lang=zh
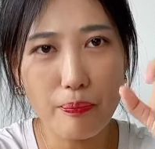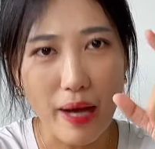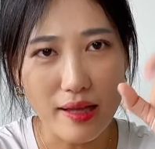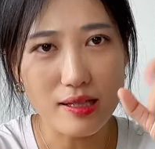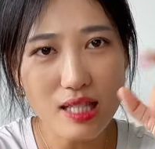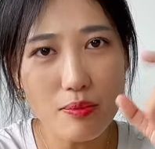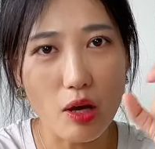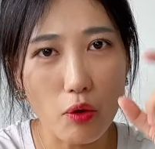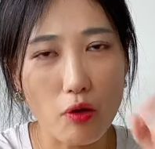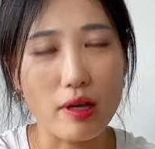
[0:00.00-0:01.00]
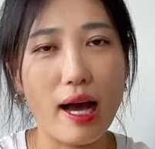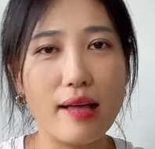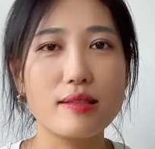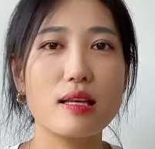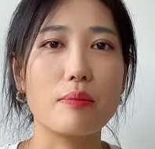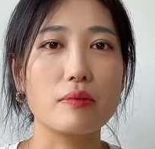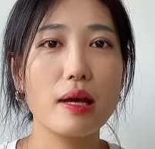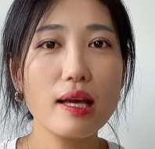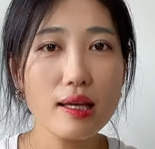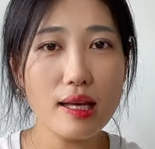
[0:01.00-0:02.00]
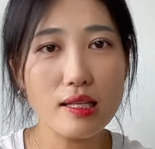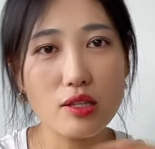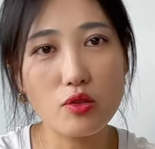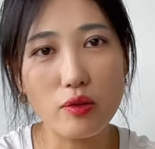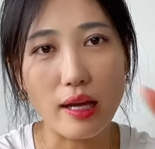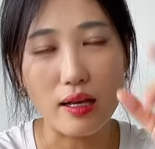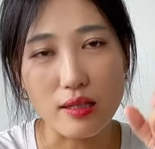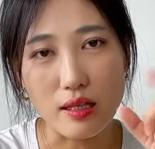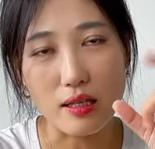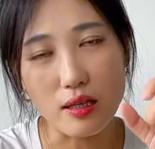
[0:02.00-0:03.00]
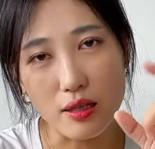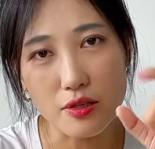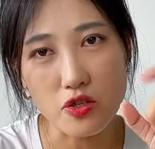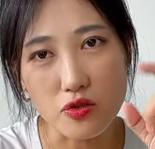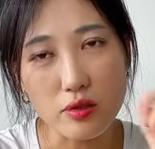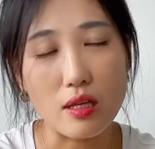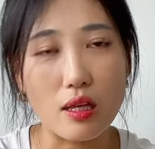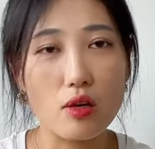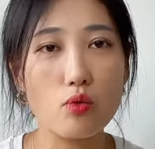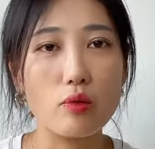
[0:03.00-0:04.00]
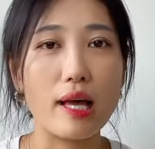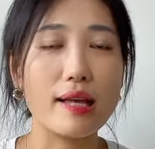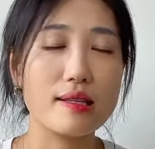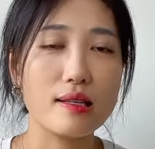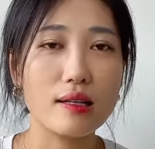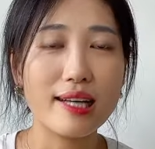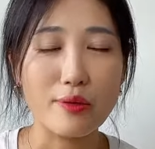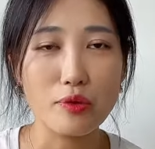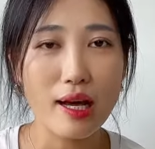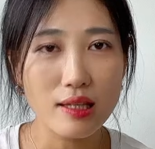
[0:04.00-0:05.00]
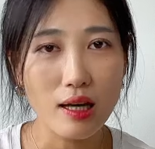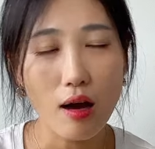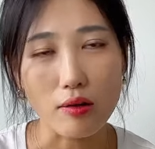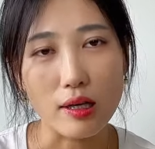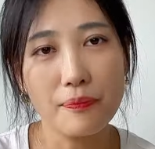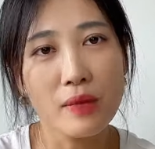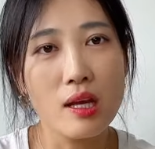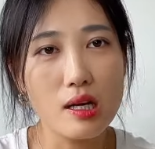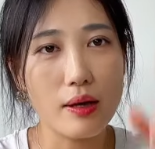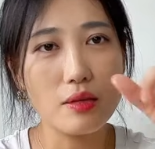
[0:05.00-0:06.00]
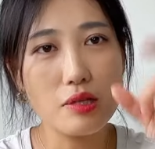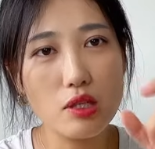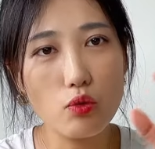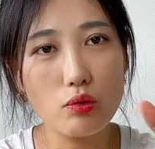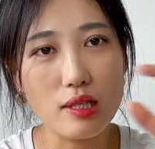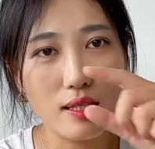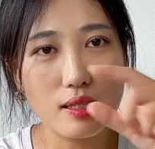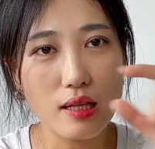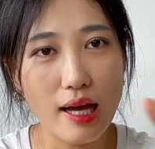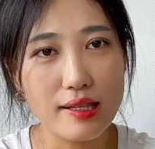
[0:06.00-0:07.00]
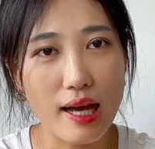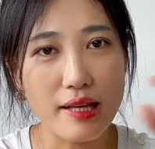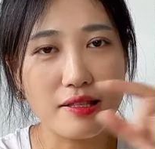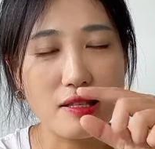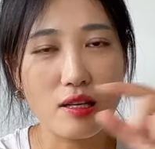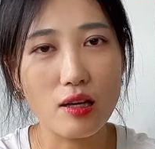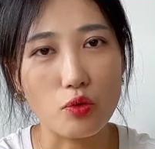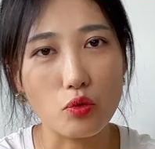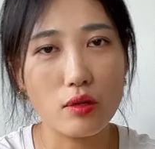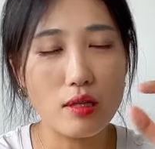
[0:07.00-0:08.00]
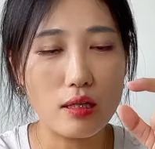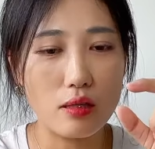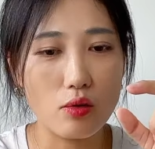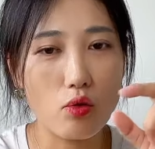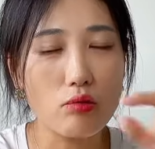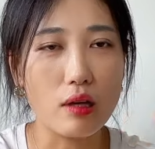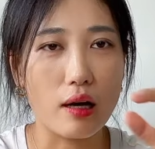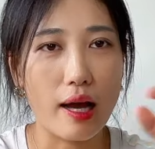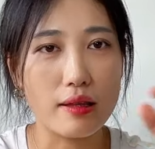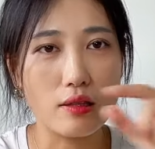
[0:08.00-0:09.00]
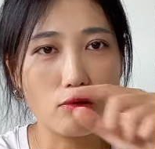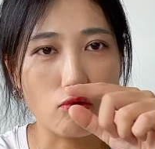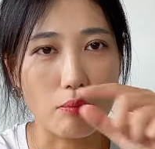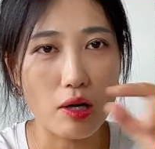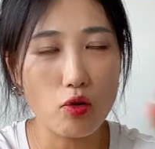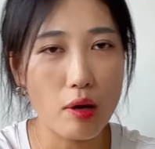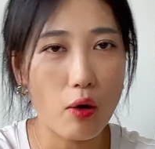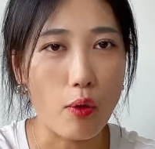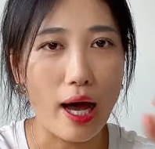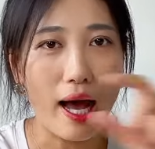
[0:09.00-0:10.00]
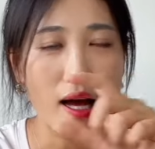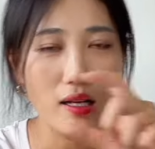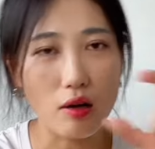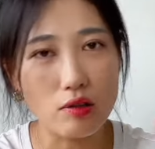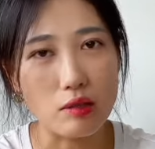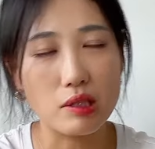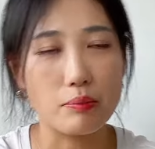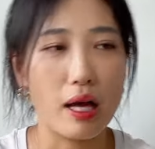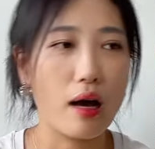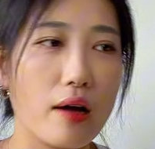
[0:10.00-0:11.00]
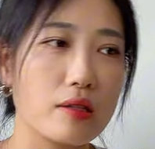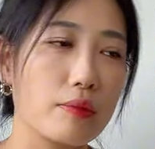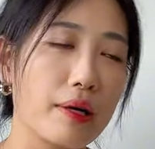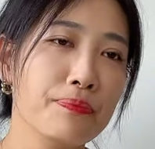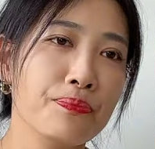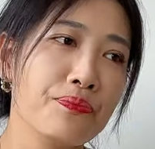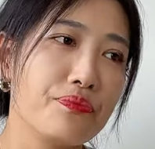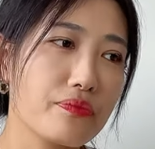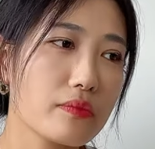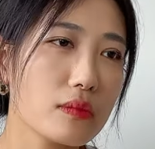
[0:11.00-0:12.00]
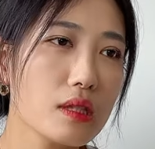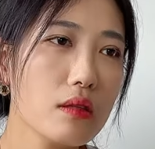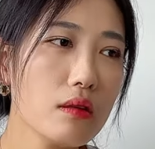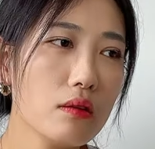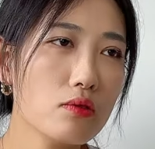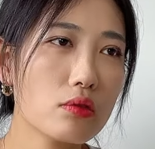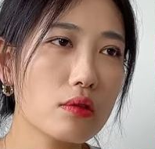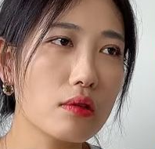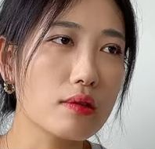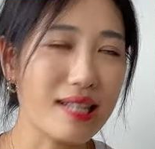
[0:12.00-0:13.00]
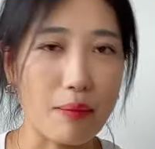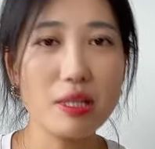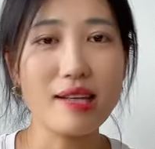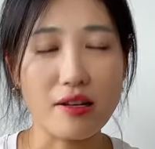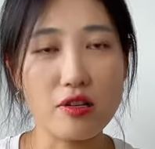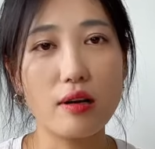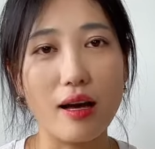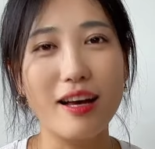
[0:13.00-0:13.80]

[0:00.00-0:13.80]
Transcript: 摆在这边会有一个按键嘛，是吧？哎，它这个时候给了你一个实体的一个物理按键，让你感觉还挺好的，是吧？特别这个物理按键还集成了很多的这个功能，还能左边右边滑，然后怎么怎么啊什么的。就是假模假式儿的，